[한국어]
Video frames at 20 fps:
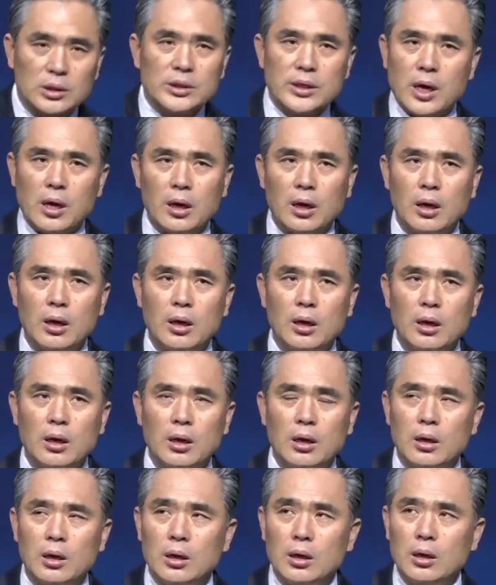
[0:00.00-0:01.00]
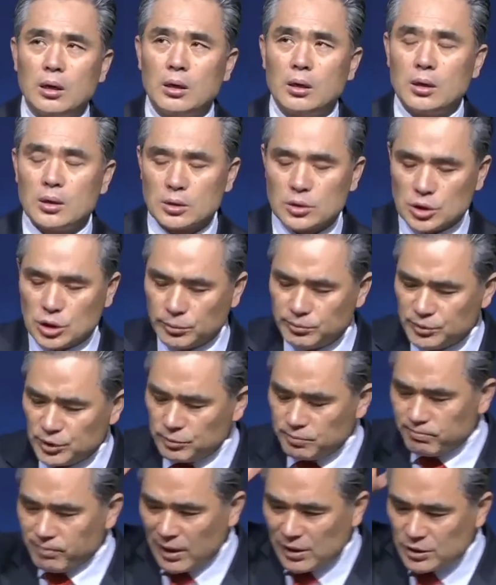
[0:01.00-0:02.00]
그냥
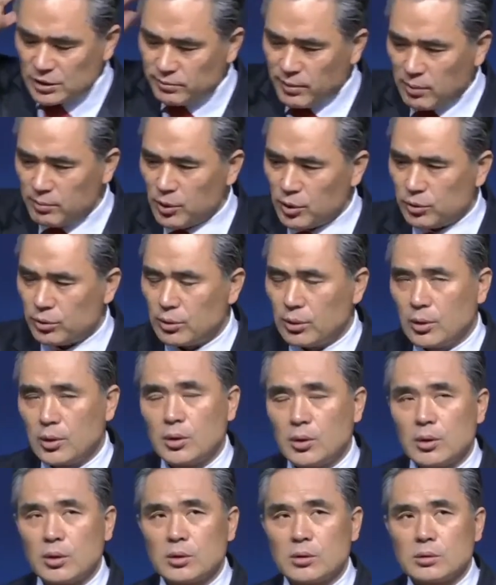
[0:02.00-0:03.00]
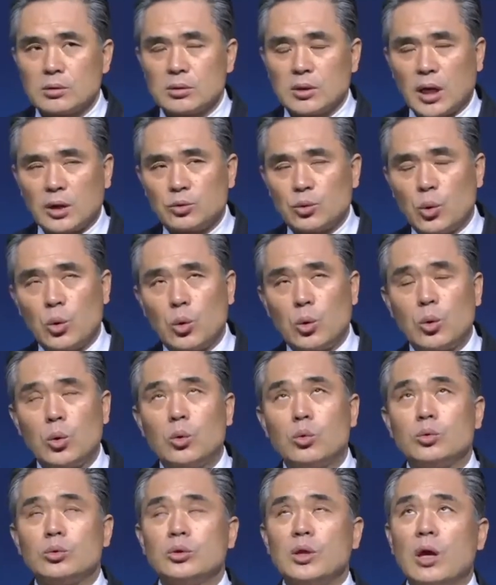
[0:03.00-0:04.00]
그분이 말씀하면
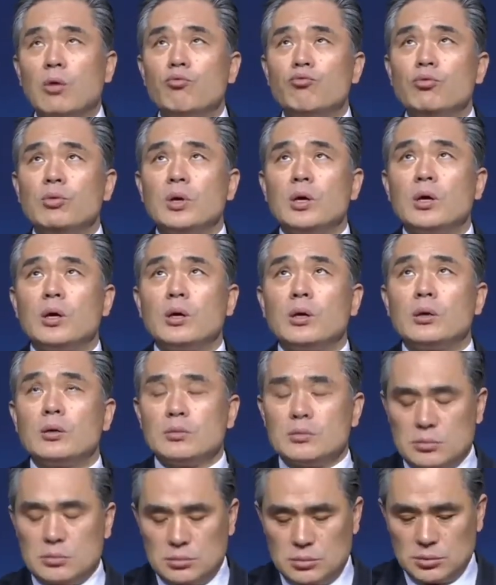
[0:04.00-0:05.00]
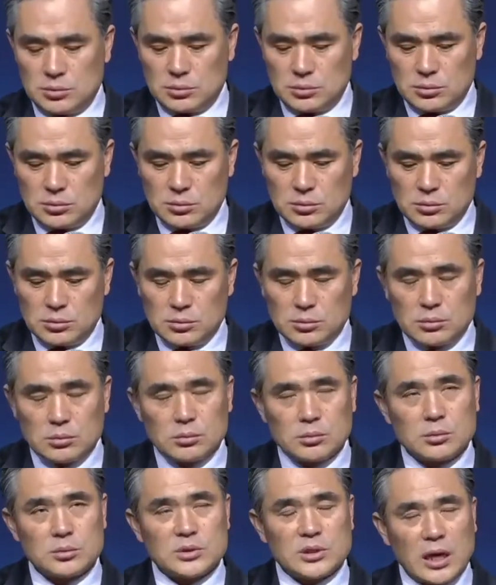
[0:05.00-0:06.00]
나도 내 위에
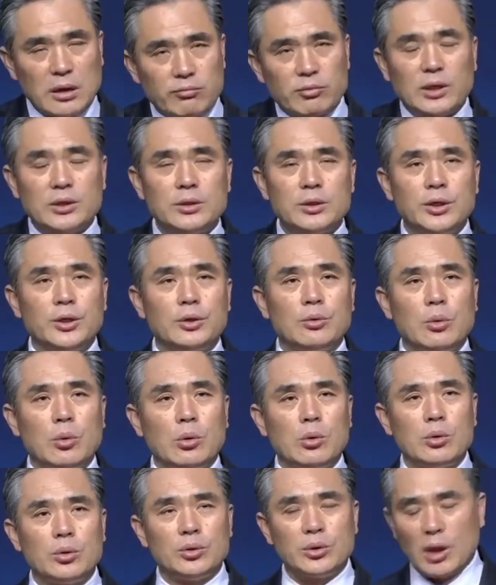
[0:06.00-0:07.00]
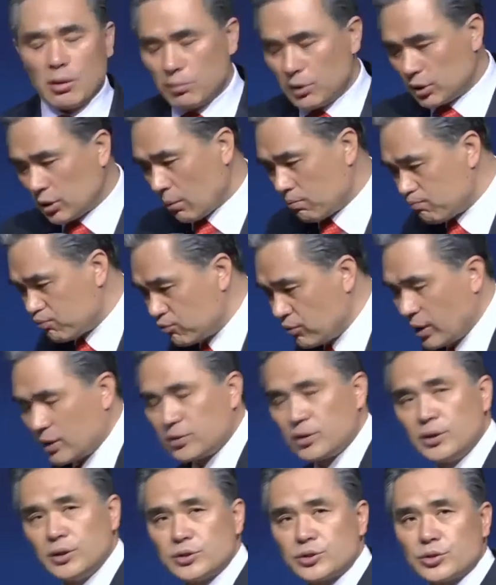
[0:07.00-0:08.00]
상관들이 있고 내 밑에
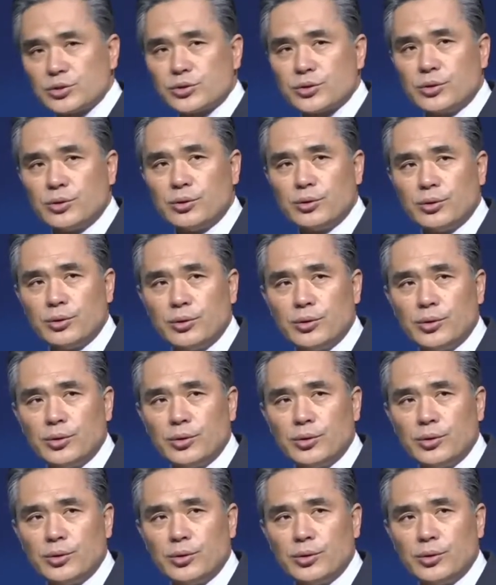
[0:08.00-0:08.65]
부하들이 있어서